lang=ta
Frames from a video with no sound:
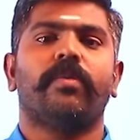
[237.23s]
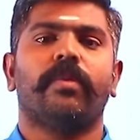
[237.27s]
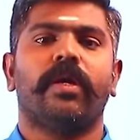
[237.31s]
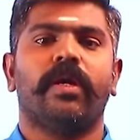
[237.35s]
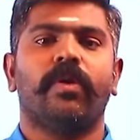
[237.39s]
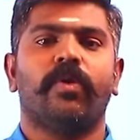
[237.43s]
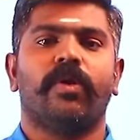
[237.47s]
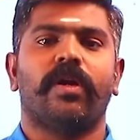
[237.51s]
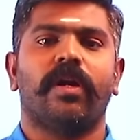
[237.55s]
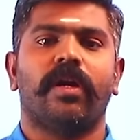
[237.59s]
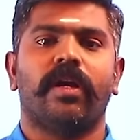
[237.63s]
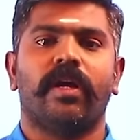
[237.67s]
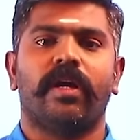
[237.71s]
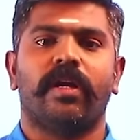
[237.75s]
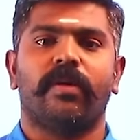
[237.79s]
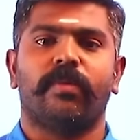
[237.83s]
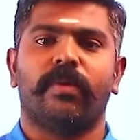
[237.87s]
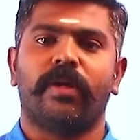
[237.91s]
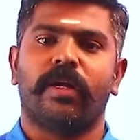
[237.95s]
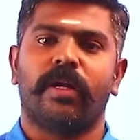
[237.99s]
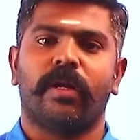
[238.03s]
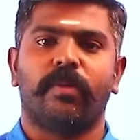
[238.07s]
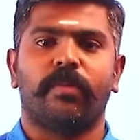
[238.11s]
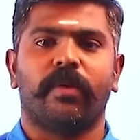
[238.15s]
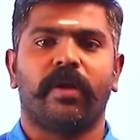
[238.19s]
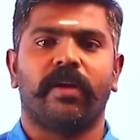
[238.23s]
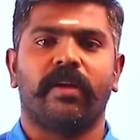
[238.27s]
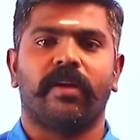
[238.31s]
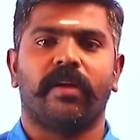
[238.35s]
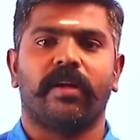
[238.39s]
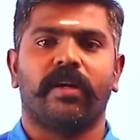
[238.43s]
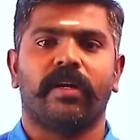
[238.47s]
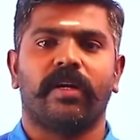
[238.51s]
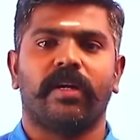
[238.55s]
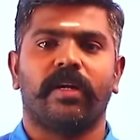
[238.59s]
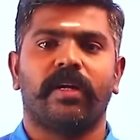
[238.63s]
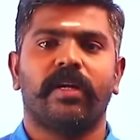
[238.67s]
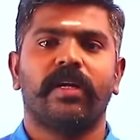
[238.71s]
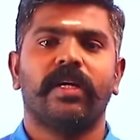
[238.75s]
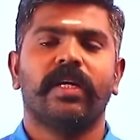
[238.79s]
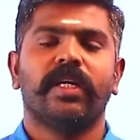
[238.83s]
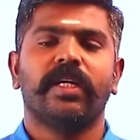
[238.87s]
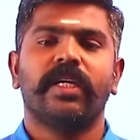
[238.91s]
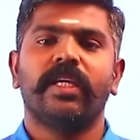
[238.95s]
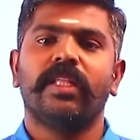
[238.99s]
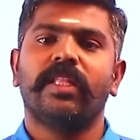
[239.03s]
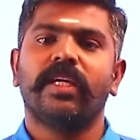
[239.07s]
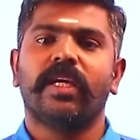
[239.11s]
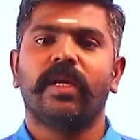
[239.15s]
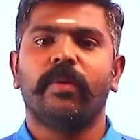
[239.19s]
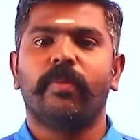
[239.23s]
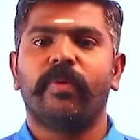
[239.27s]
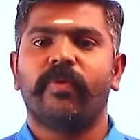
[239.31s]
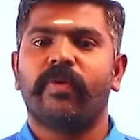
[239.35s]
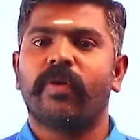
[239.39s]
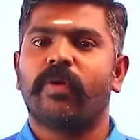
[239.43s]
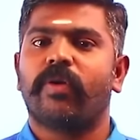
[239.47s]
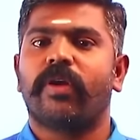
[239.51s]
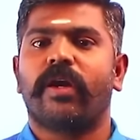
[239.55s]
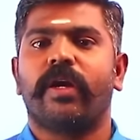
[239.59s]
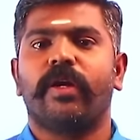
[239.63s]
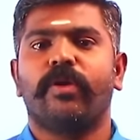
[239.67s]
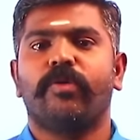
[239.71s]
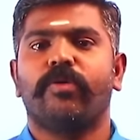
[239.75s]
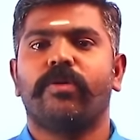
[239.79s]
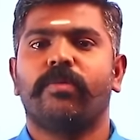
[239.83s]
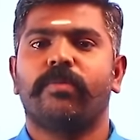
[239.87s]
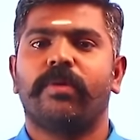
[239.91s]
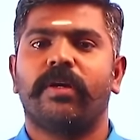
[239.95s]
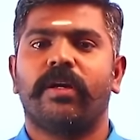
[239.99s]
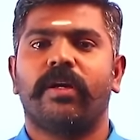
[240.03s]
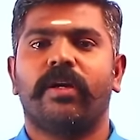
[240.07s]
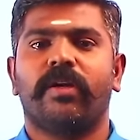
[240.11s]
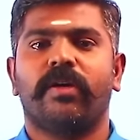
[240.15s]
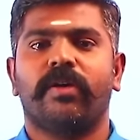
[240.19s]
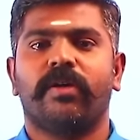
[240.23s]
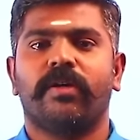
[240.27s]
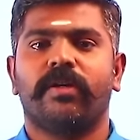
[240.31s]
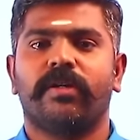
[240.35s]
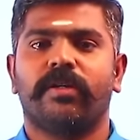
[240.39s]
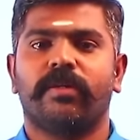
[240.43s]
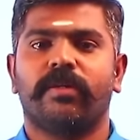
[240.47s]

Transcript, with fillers: மாதிரி ஒரு ரெண்டாயிரம் மணி நேரம் படிக்கிறாங்க இதுக்கு இப்போவே ஒரு ஐநூறு மணி நேரம்